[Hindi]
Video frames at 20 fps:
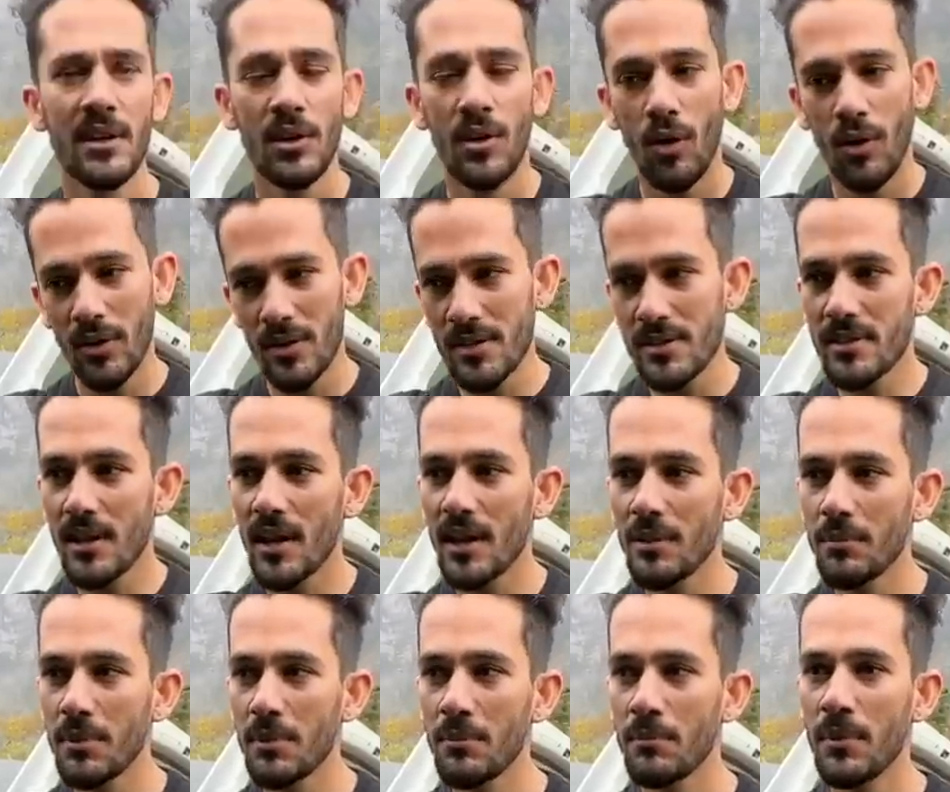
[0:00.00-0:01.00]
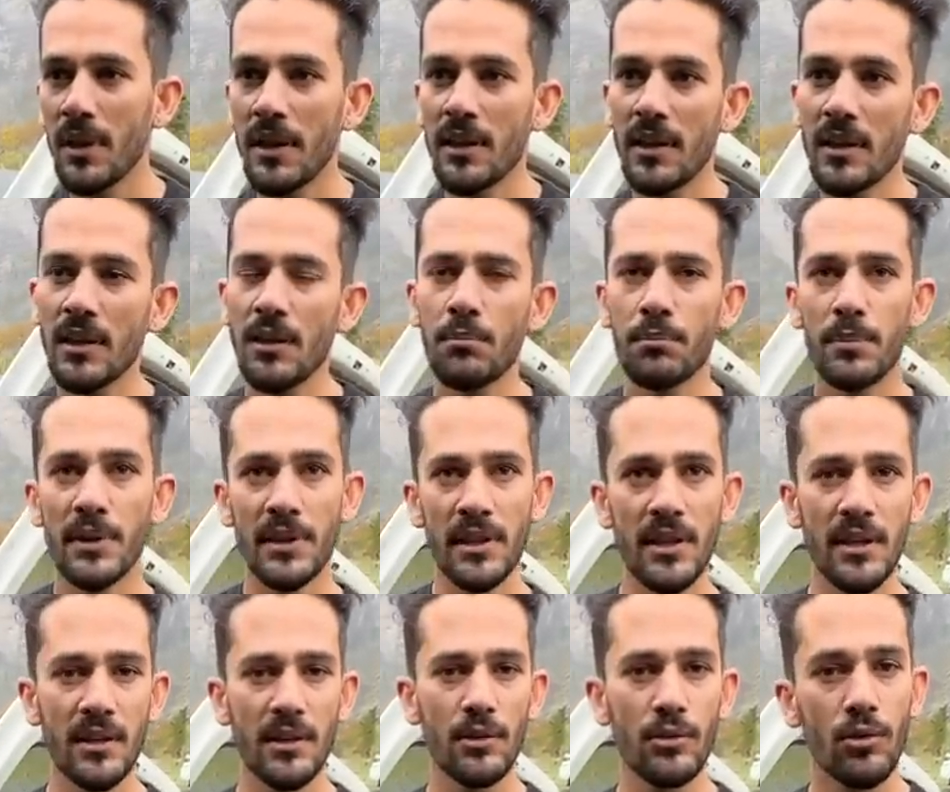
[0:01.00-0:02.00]
और इस गाड़ी में मेन है कि
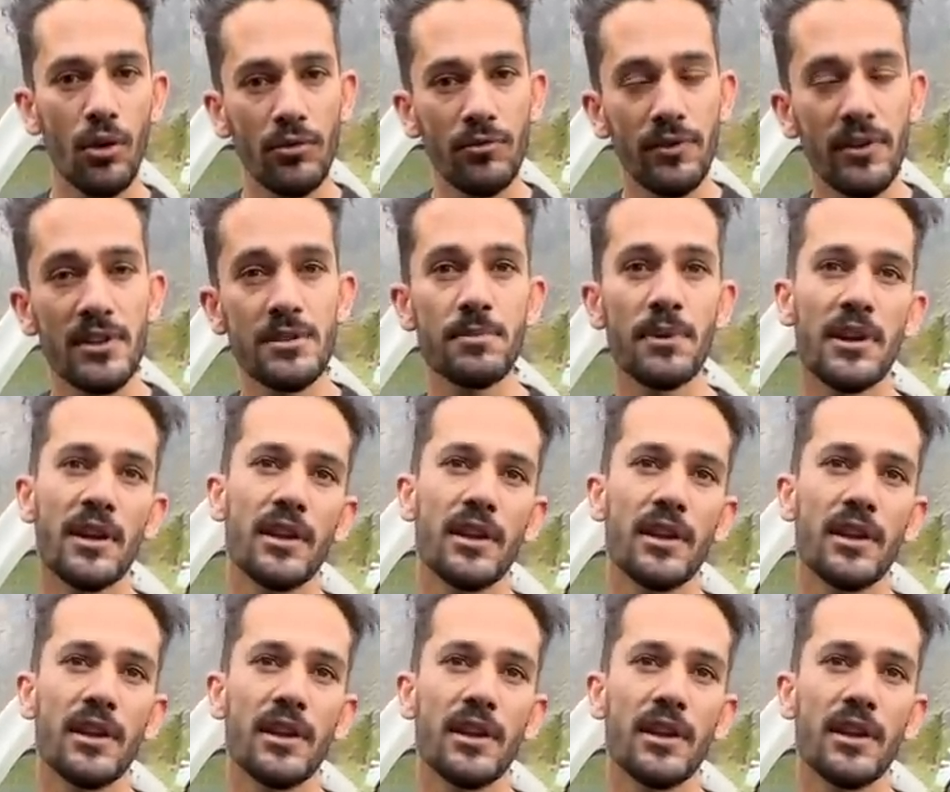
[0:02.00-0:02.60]
बंदे का ना कॉन्फिडेंस बना